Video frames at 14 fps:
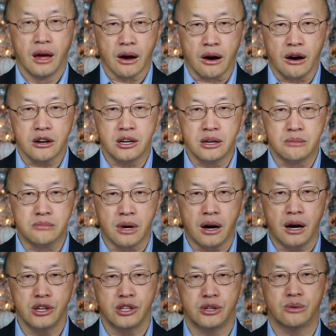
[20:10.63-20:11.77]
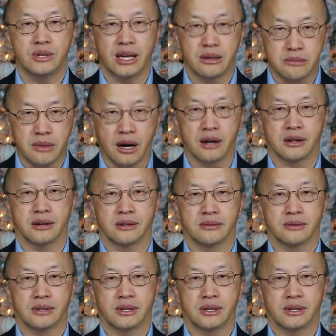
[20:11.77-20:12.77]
khó cứ mò yêu yên mò nữa